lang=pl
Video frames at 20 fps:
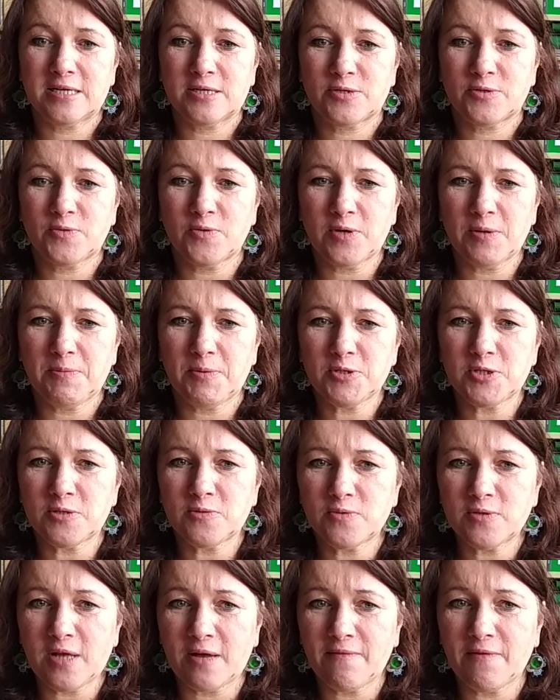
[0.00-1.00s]
który
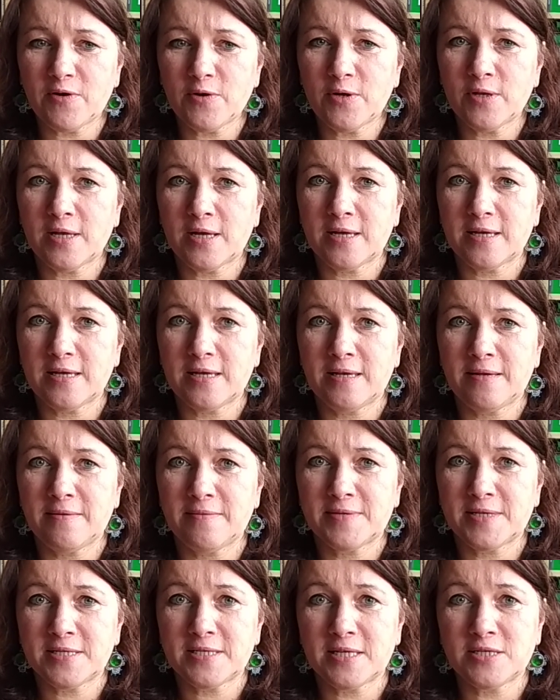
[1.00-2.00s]
poszedł na wojnę i
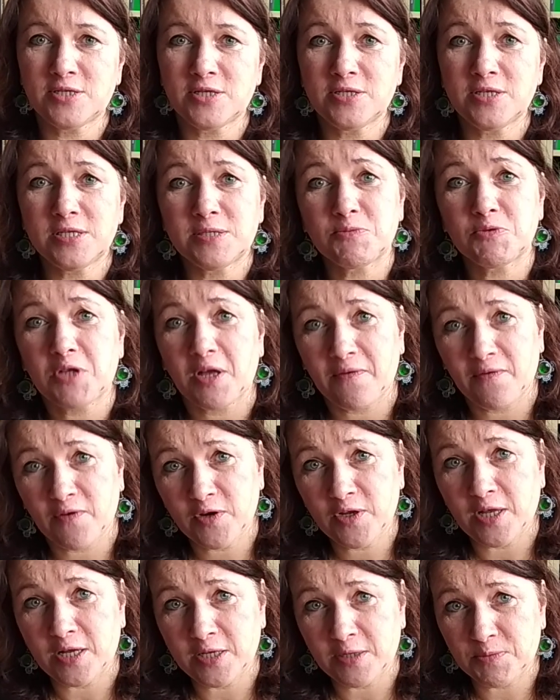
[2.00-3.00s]
w zasadzie nic mu ta
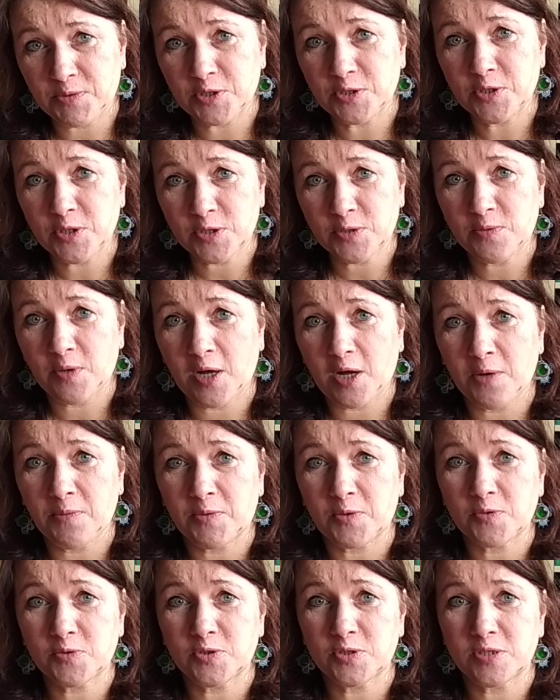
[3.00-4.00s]
wojna nie przyniosła
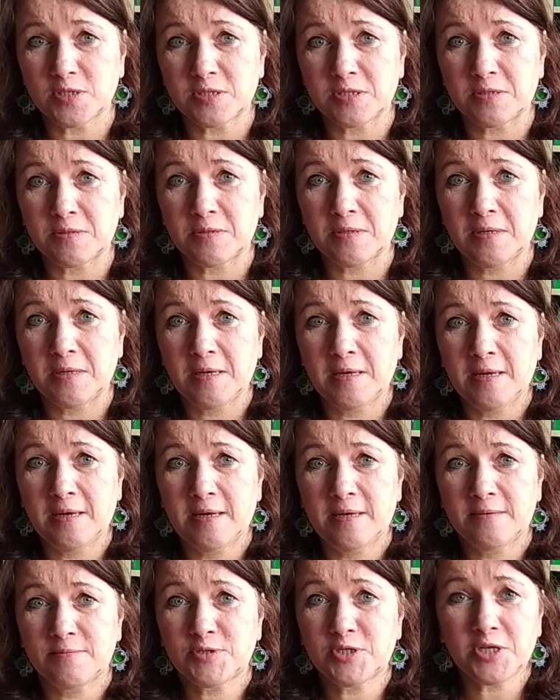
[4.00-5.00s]
oprócz
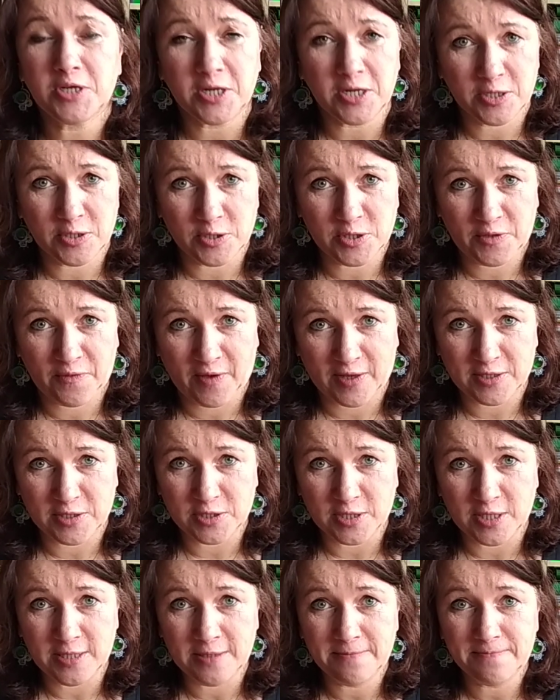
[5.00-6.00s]
przykrych
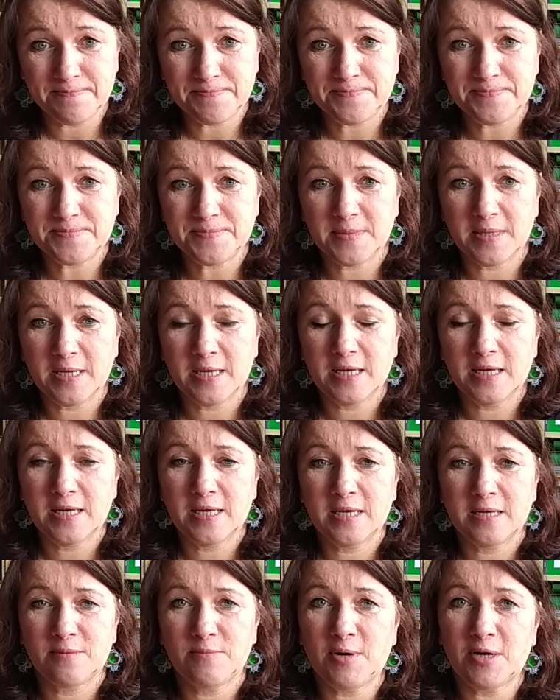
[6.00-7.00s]
doświadczeń,
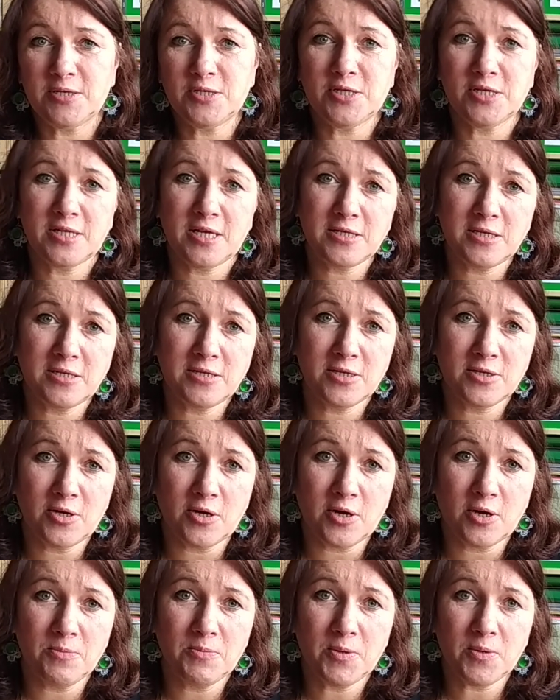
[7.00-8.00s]
bo ani się na niej nie
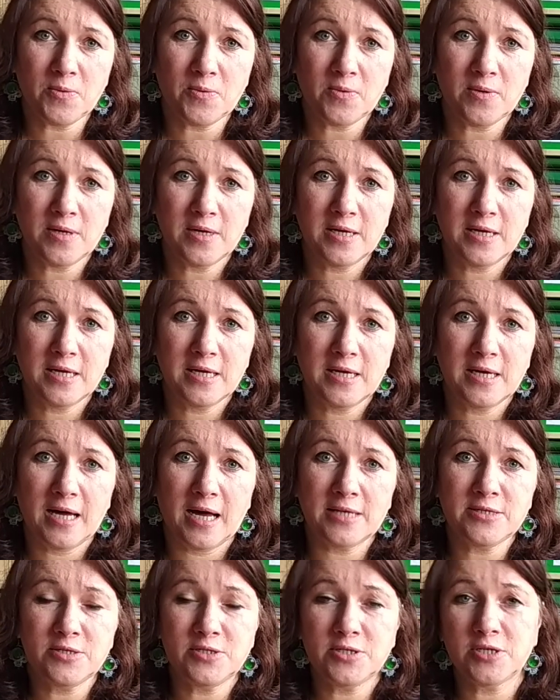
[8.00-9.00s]
dorobił,
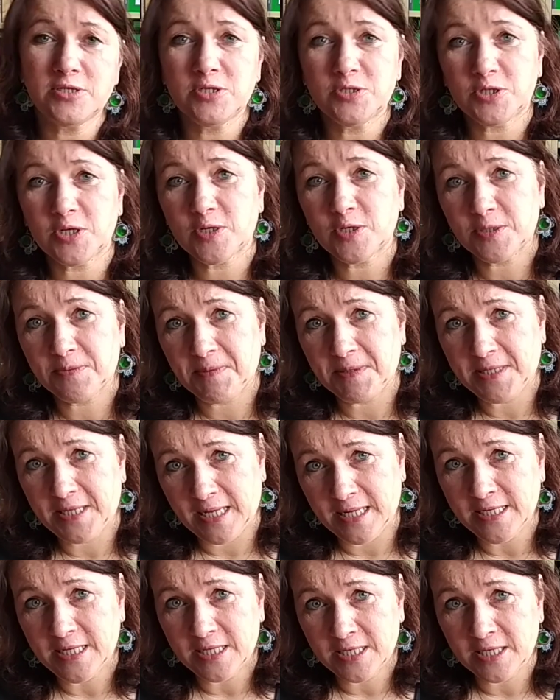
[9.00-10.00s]
ani się niczego
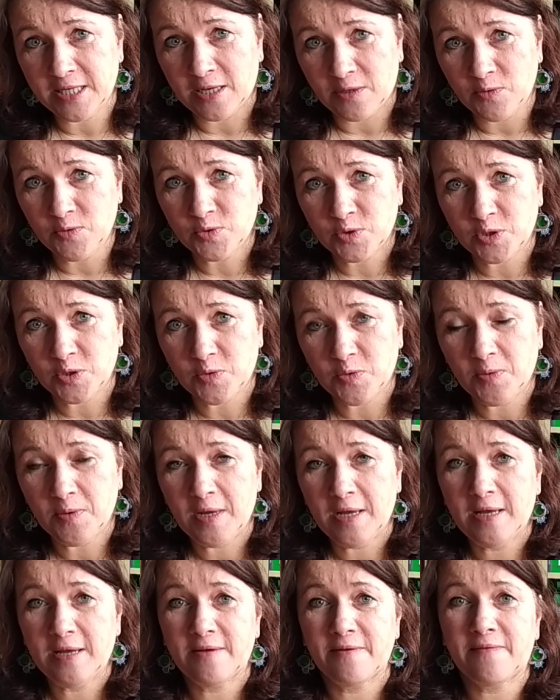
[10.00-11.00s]
specjalnie nie nauczył,
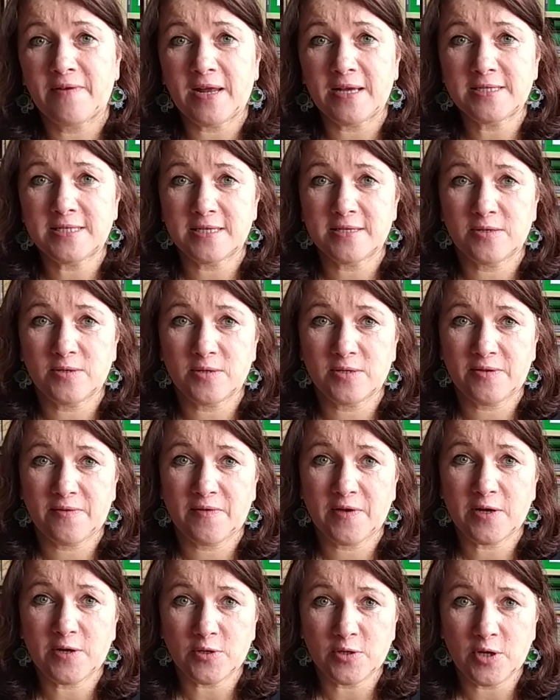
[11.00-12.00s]
Wraca do
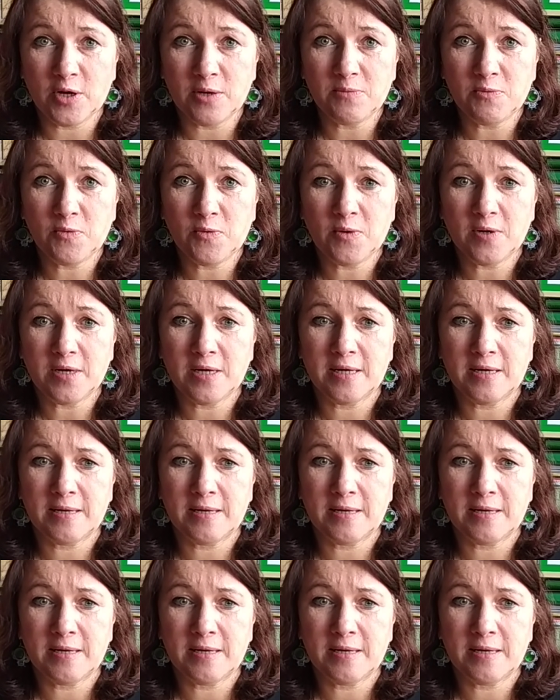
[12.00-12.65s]
swojego domu